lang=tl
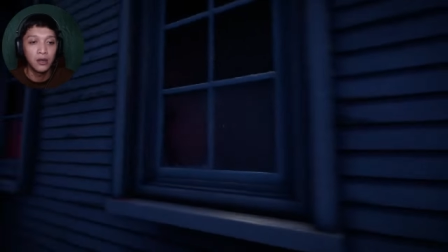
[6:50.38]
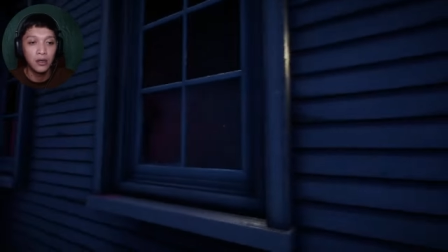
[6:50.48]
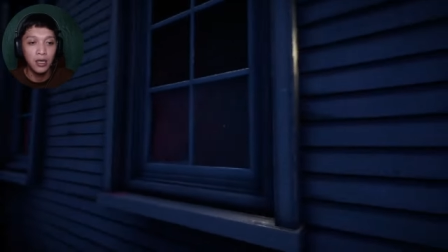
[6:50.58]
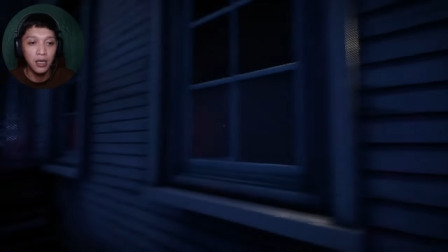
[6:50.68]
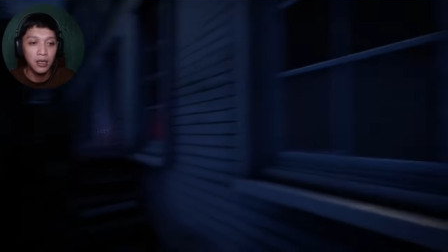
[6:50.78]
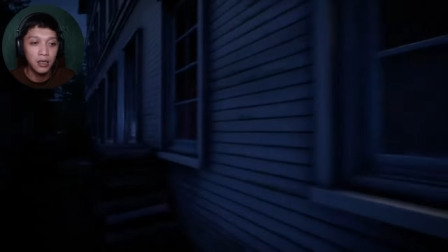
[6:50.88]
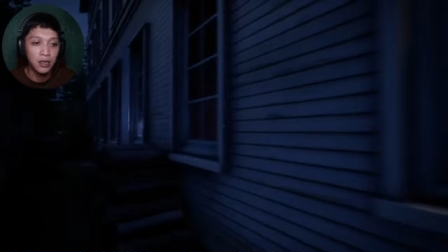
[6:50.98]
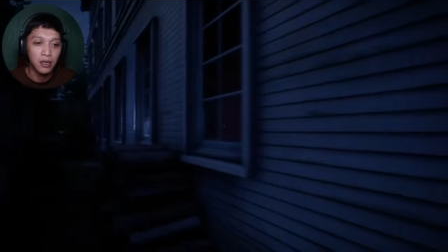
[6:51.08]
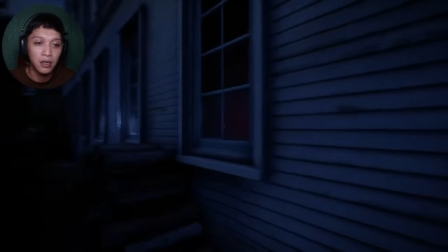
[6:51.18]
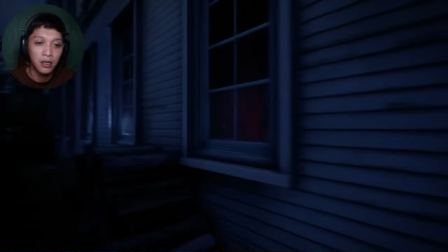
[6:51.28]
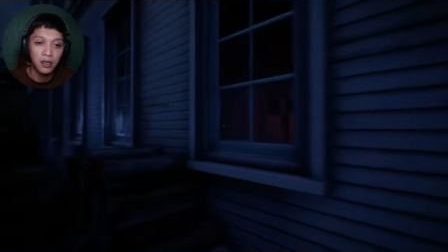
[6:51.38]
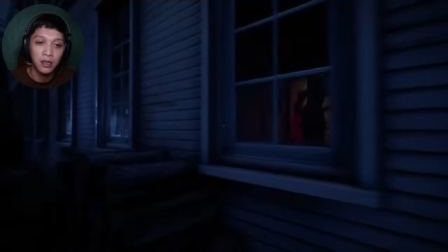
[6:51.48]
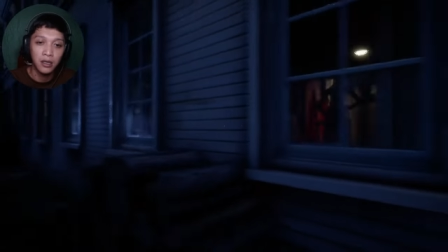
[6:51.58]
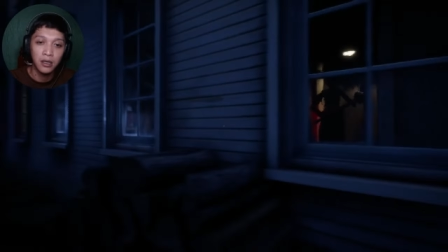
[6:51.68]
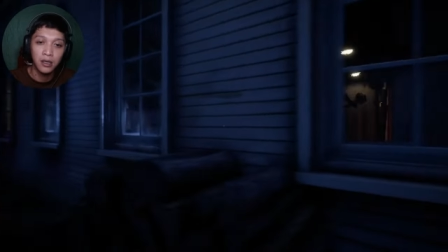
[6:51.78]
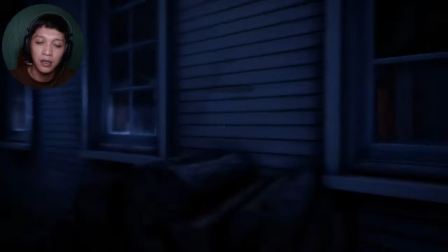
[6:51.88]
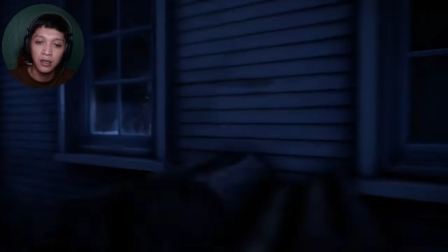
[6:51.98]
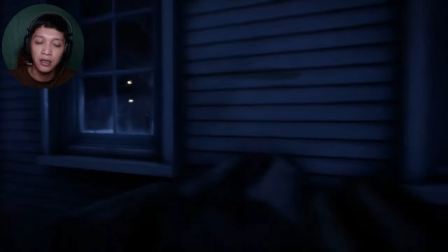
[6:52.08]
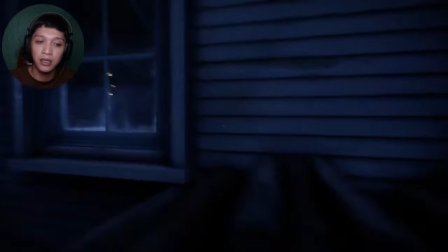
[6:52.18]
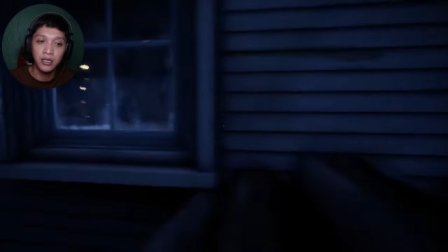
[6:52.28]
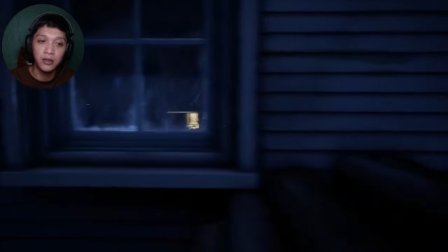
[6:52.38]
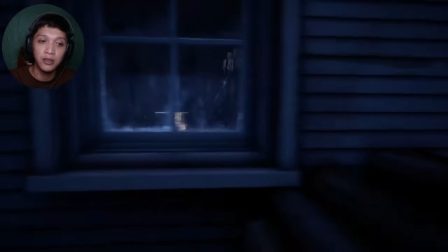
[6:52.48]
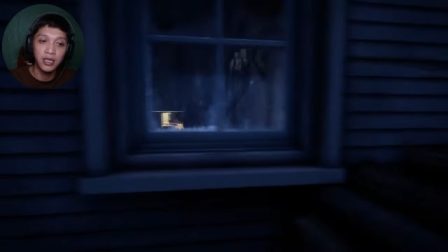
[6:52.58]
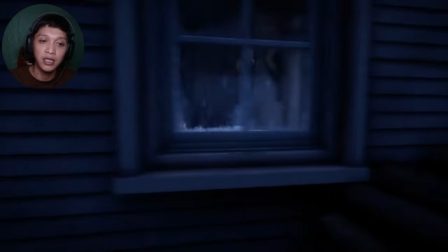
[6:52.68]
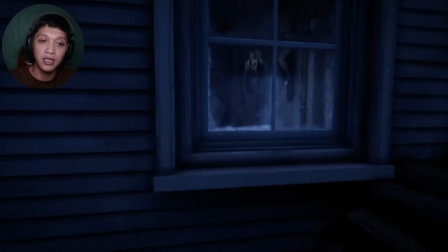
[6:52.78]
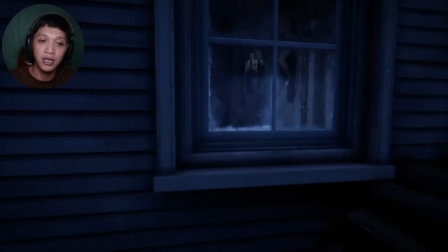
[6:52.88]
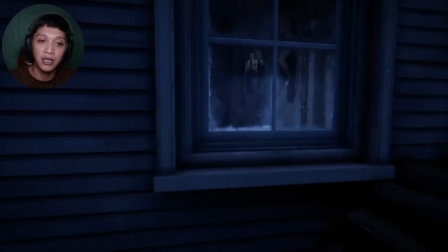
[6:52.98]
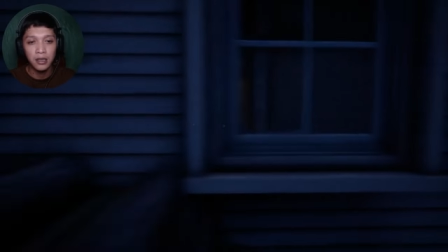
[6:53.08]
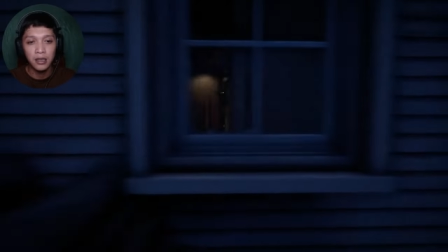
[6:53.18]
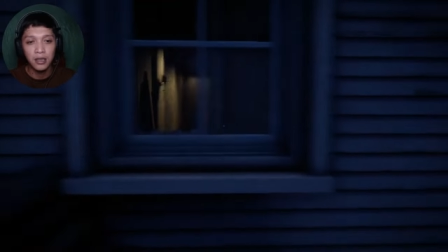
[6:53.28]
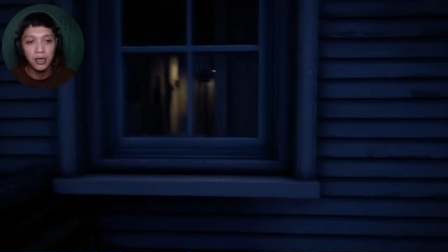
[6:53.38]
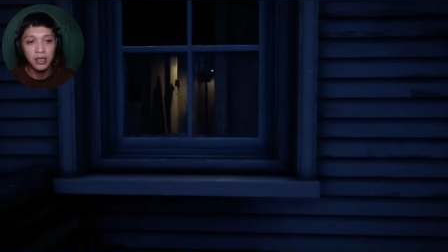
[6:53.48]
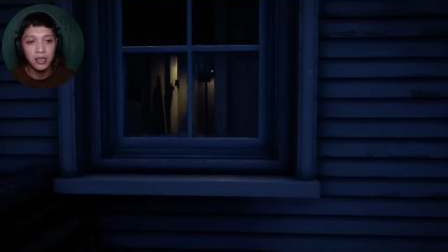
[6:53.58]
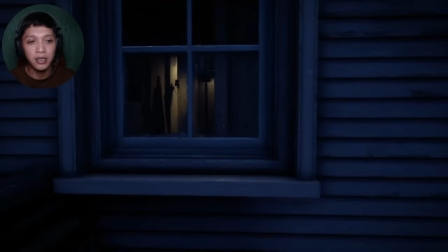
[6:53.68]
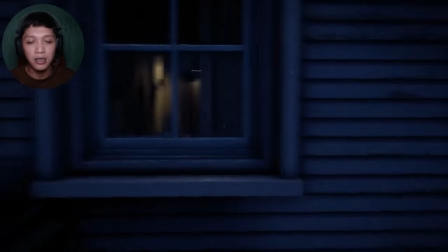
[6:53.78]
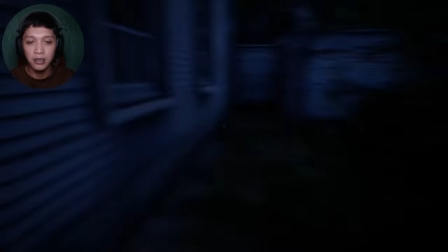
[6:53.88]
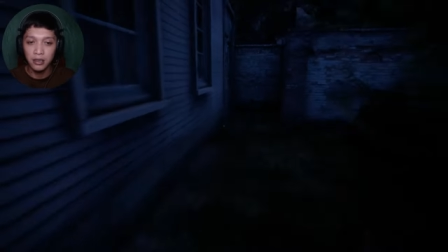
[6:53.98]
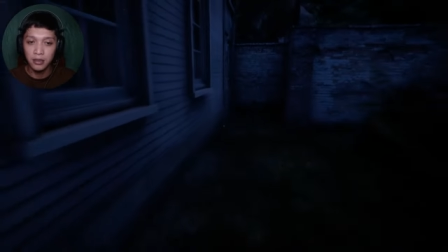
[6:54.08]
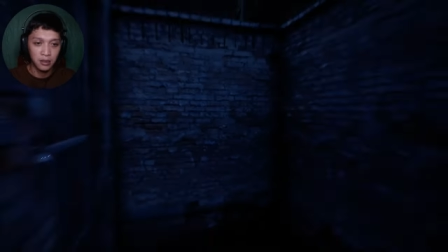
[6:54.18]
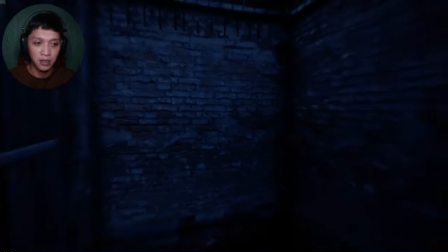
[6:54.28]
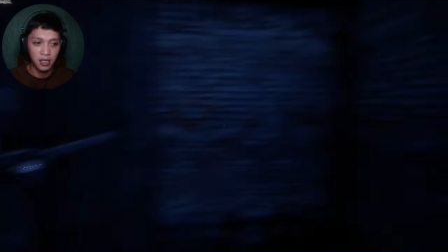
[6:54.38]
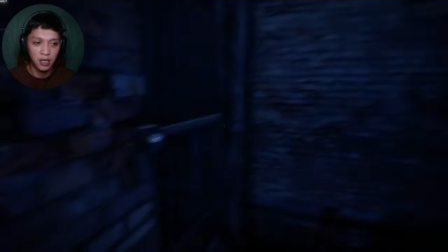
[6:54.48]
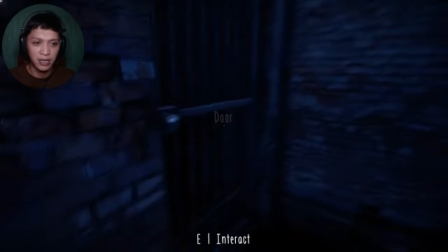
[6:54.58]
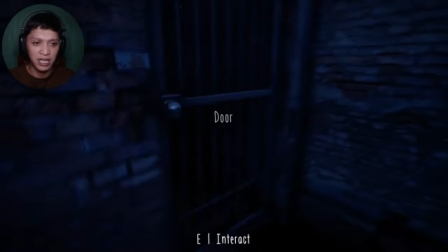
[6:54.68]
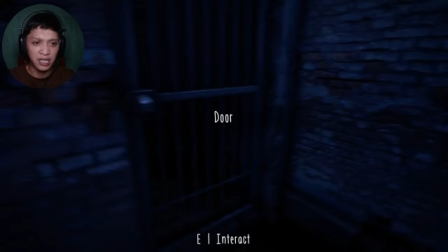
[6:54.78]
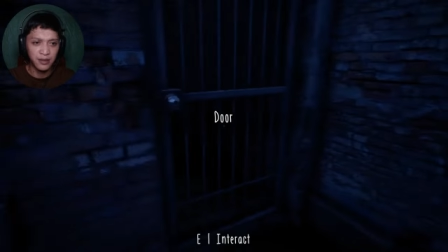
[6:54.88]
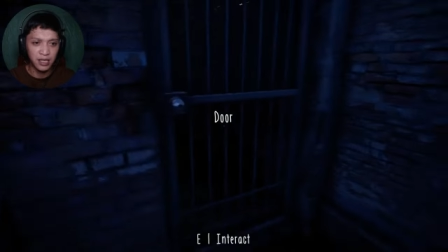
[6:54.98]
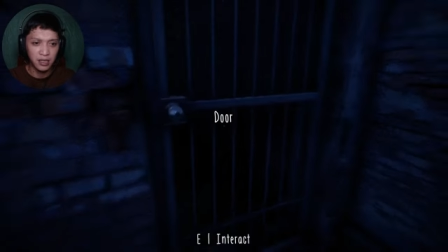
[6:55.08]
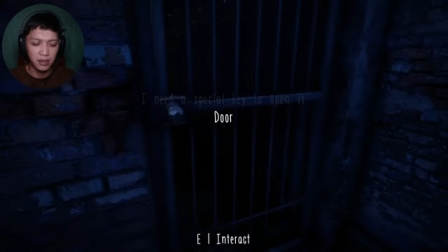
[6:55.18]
Wala. Wala, di ako nakita. Ay, nandito ako. Ano ba ginagawa na?